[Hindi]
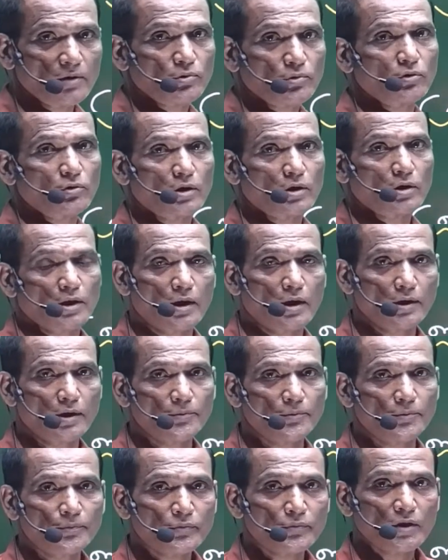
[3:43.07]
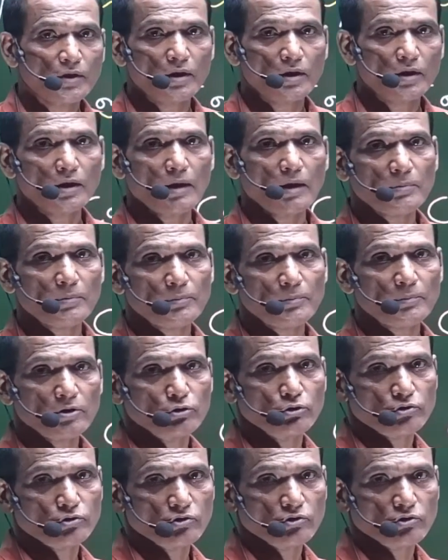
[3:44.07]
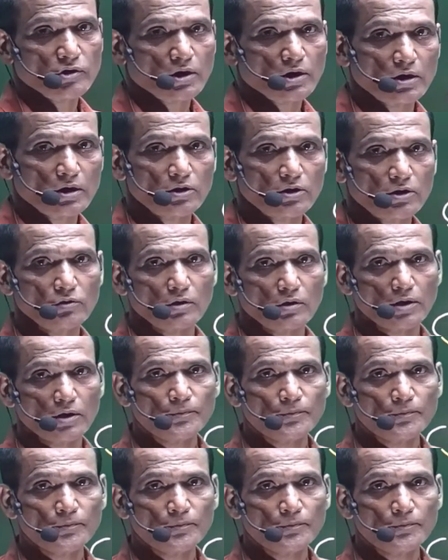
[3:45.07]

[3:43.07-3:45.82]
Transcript: हो गया है है ना आप अपने दोस्तों से कहते होंगे